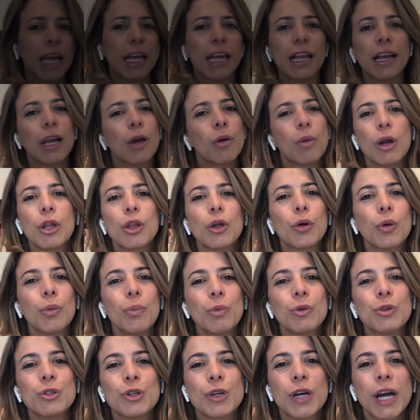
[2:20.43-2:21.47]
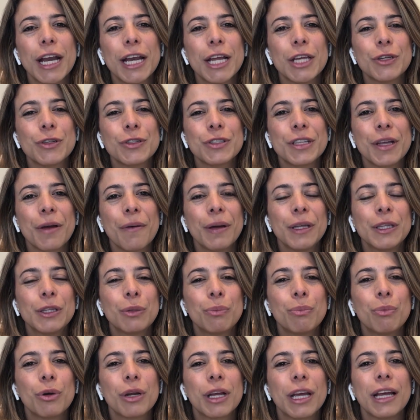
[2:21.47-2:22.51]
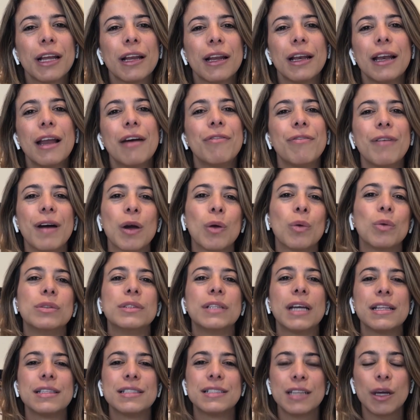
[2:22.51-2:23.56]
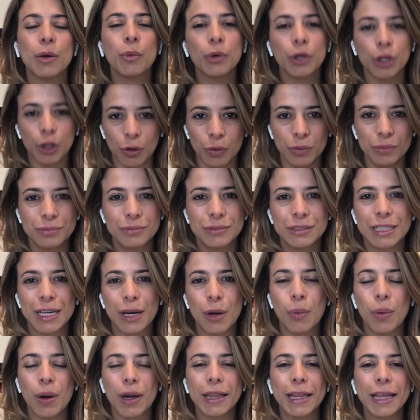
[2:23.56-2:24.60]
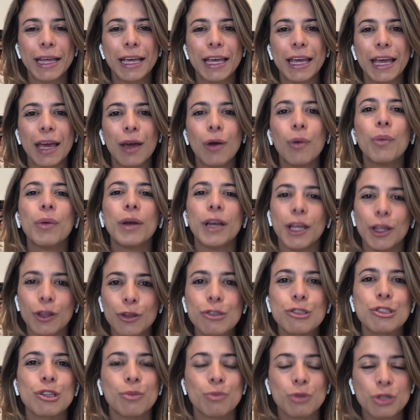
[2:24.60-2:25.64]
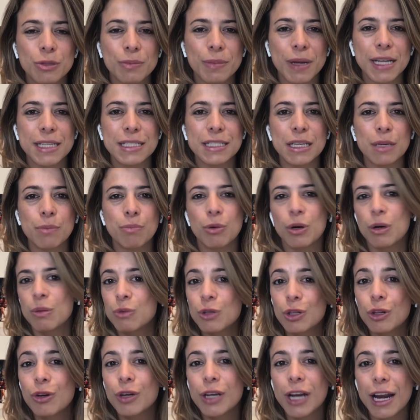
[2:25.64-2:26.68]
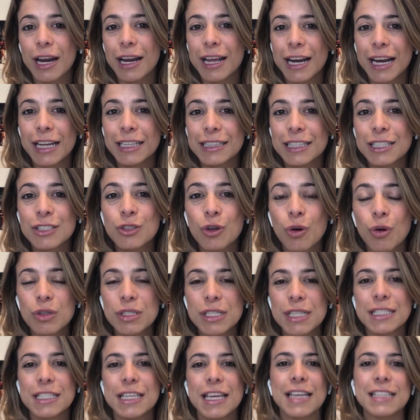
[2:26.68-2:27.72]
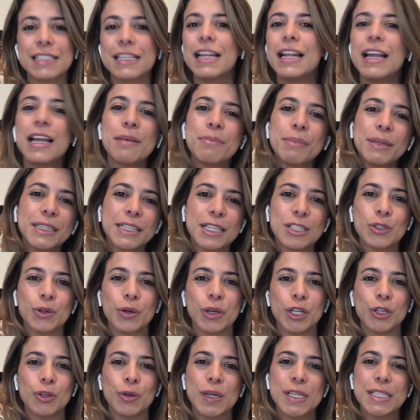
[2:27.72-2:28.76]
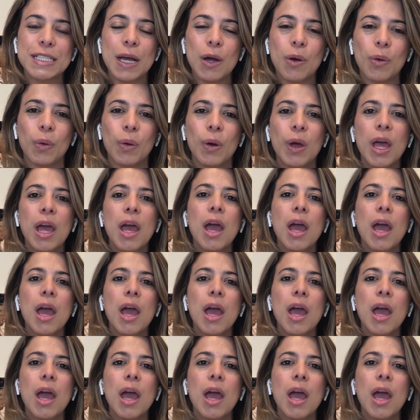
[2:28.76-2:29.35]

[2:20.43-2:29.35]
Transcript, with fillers: Y recuerdo con mucho cariño este evento porque la facultad se unió. Recuerden que unidos somos más y podemos lograr grandes cosas. Y esa es la invitación que yo les hago.